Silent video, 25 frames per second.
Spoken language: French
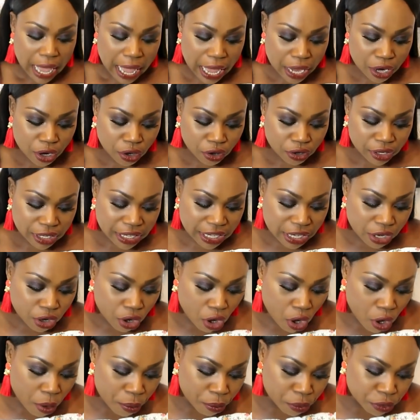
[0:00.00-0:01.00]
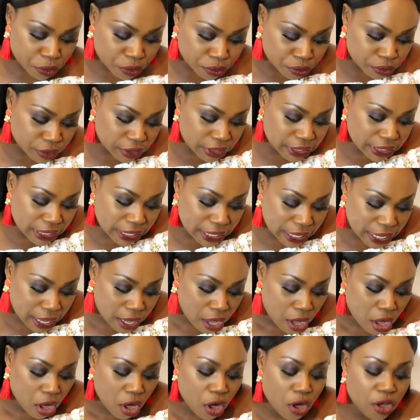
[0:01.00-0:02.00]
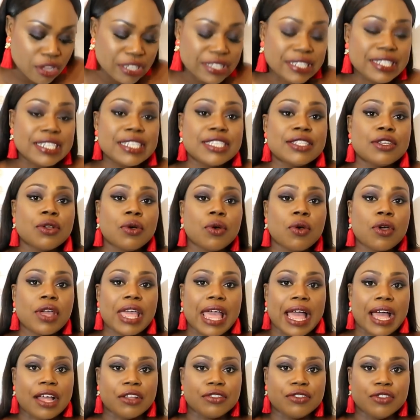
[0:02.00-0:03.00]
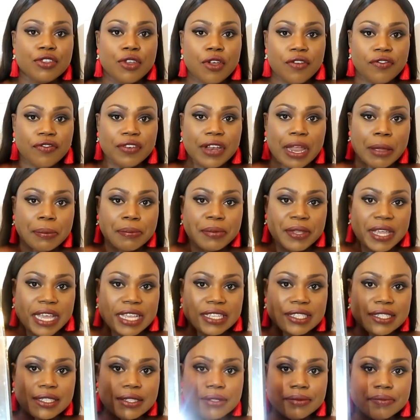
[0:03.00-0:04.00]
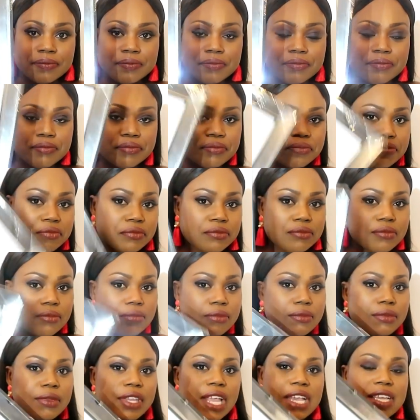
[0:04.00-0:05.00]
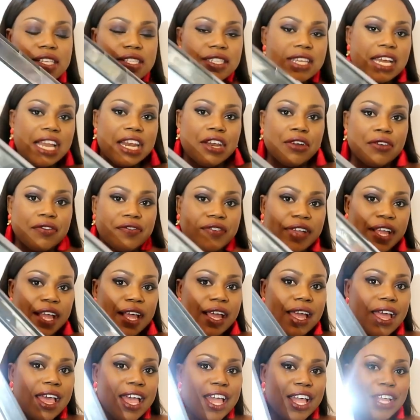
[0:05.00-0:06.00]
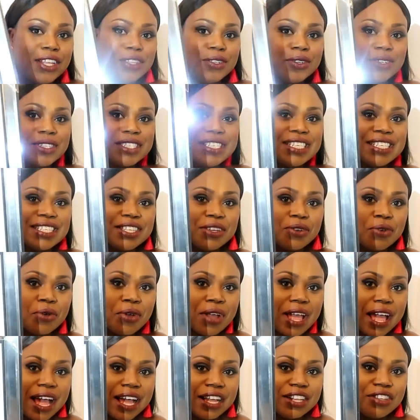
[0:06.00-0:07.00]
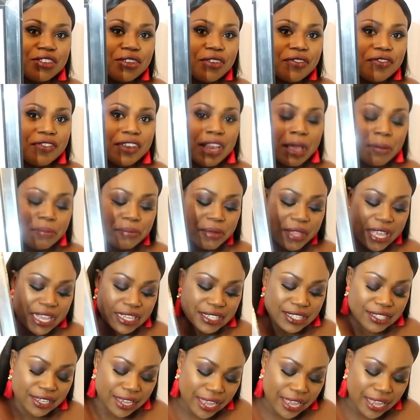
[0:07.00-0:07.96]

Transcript: Alors les grands m'ont coûté 6,49 euh, 6,49€ la pièce l'envers. Donc 6,49€ la pièce.